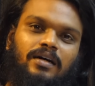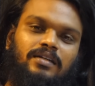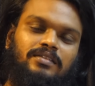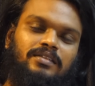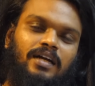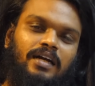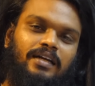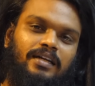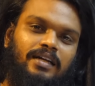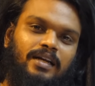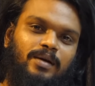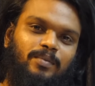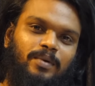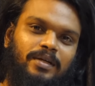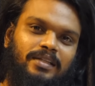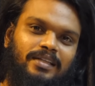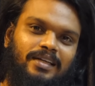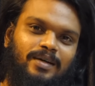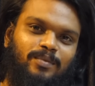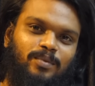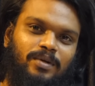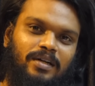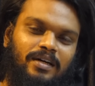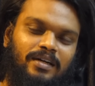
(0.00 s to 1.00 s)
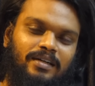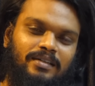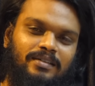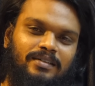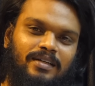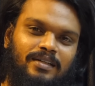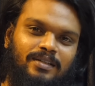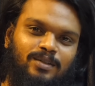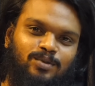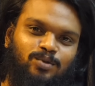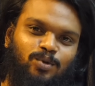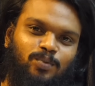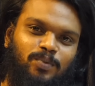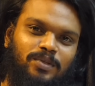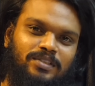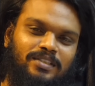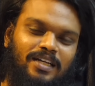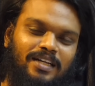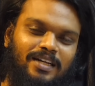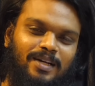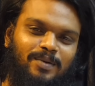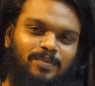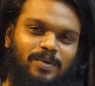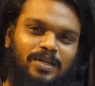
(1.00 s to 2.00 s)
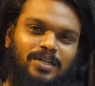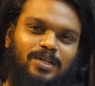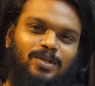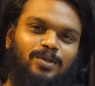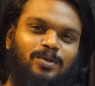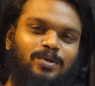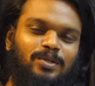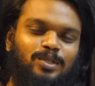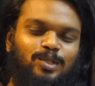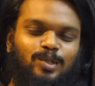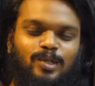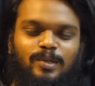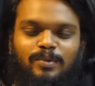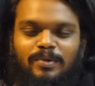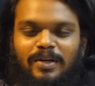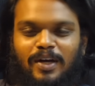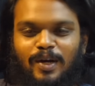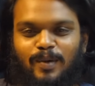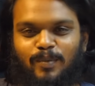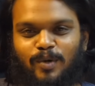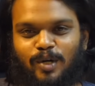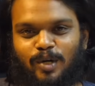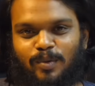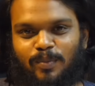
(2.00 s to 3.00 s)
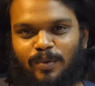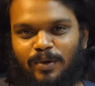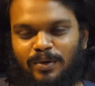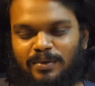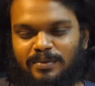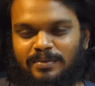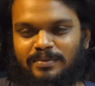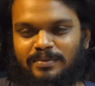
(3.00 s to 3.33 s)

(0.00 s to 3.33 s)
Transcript: ஸ்டார்டிங்கில் பார்த்திங்க அப்படின்னா அந்த சூப்பர் ஸ்டாருங்கிற பட்டம் இஷ்யூ நம்ம கேள்விப்பட்டிருப்போம்